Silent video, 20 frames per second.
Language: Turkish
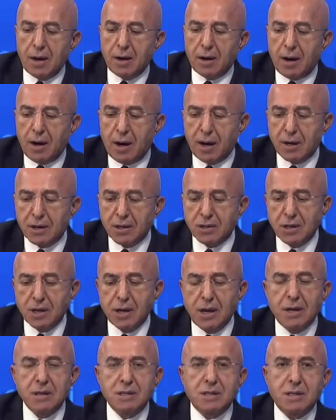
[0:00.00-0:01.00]
eğer
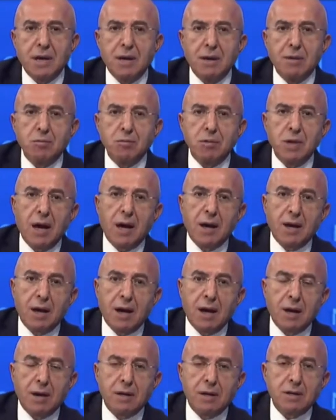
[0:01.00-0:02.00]
arkası gelirse
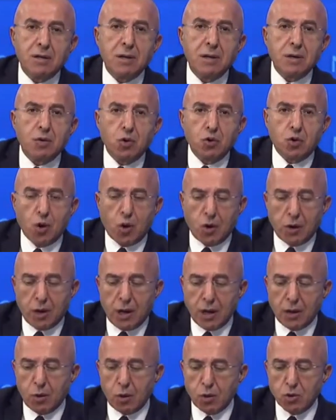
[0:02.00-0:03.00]
diğer yerlerde de kötü
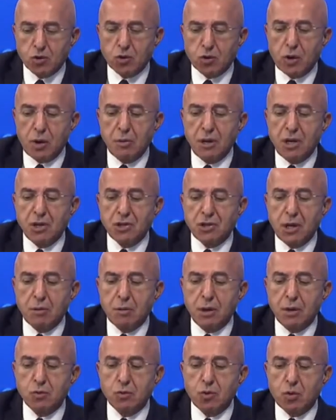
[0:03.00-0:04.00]
örnek
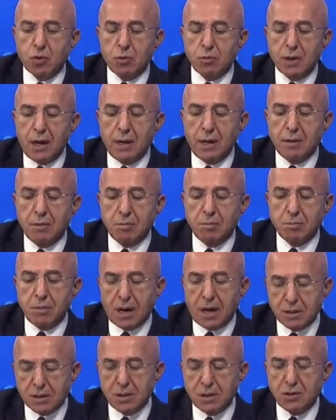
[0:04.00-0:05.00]
oluşturabilecek bir durumdan
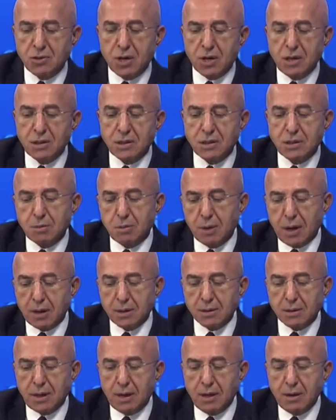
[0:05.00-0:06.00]
bahsedeceğiz
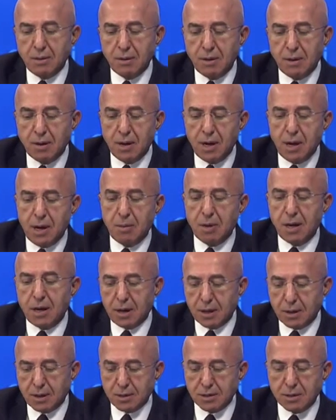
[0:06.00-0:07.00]
birazdan.
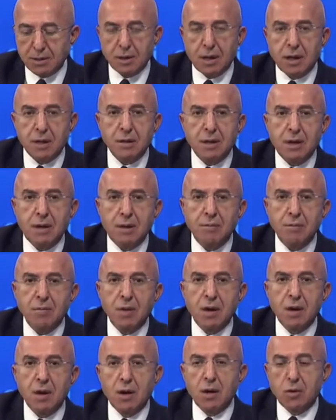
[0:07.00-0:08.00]
Hemen arkasından da
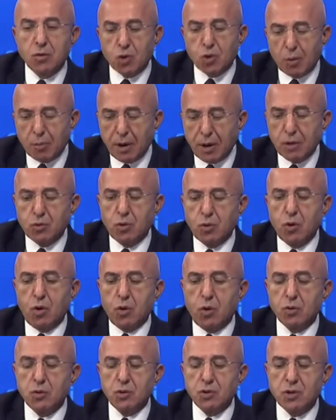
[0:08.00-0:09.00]

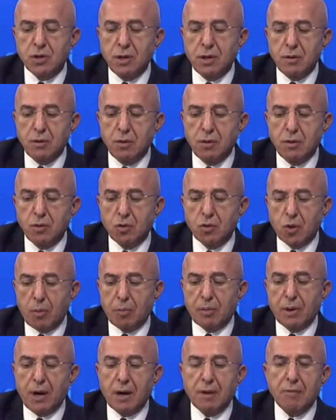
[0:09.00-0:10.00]
toprak günü olduğu için
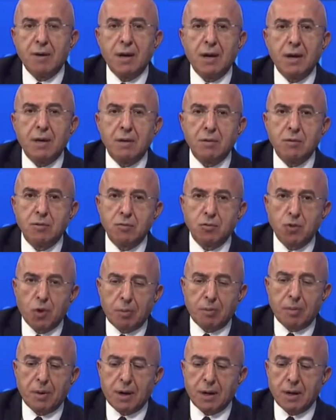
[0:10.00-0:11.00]
toprak ve
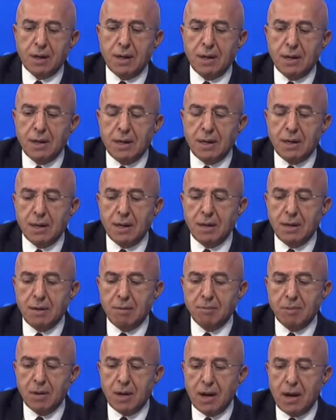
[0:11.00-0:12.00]
toprakla
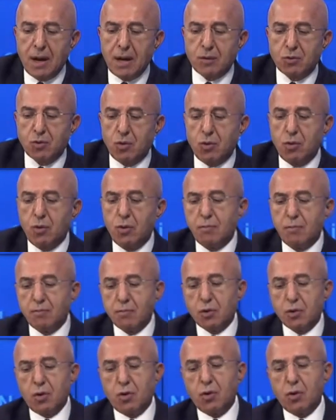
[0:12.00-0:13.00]
ilgili her
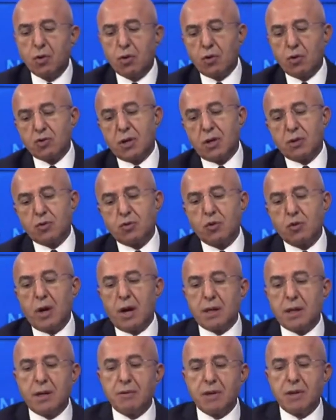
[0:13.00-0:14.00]
türlü konuyu konuşacağız
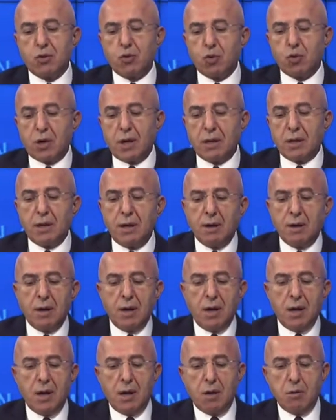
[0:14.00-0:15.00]
dünyada ve Türkiye'de.